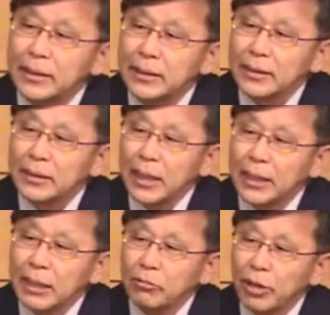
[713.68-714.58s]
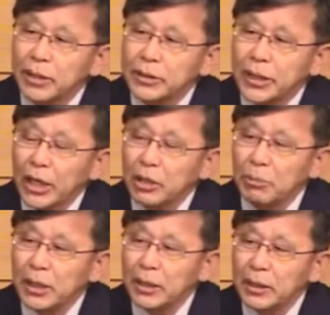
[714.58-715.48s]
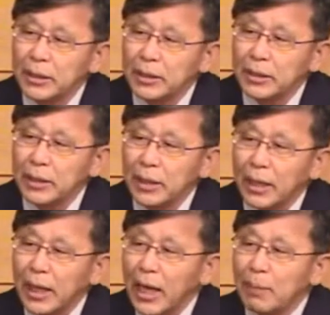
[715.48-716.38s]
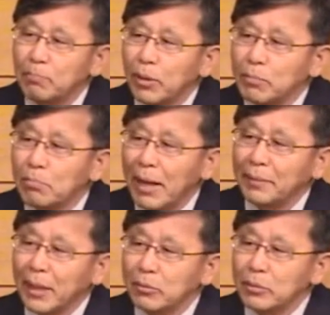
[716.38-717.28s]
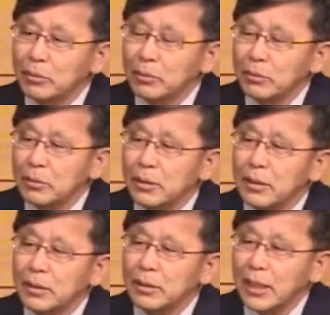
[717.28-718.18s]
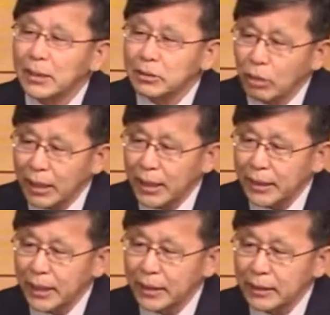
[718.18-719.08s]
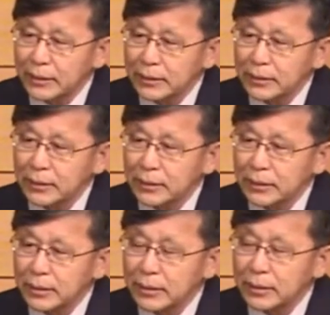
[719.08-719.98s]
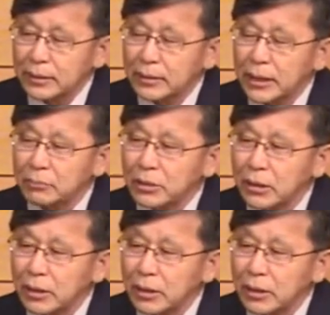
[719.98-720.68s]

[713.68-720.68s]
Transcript: 그 하나님과의 그 사귐이 한 번 만나고 끝나는 관계냐? 그렇지 않으면